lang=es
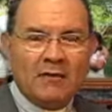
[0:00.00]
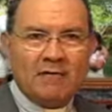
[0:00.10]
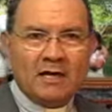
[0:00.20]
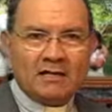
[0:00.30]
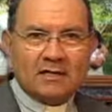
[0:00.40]

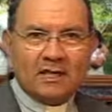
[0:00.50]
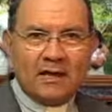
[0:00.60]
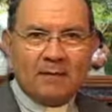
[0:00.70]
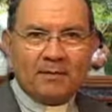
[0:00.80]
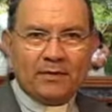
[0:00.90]

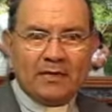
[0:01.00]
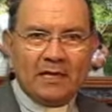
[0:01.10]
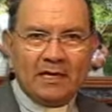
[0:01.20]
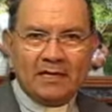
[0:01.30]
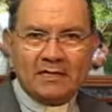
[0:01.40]
fiesta
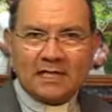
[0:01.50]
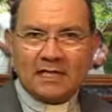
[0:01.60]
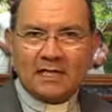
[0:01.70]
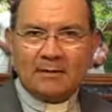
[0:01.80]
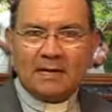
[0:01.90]
de
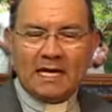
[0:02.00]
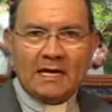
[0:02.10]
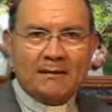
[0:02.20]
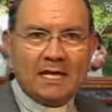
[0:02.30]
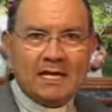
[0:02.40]
Santa
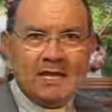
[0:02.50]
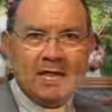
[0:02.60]
María, Madre de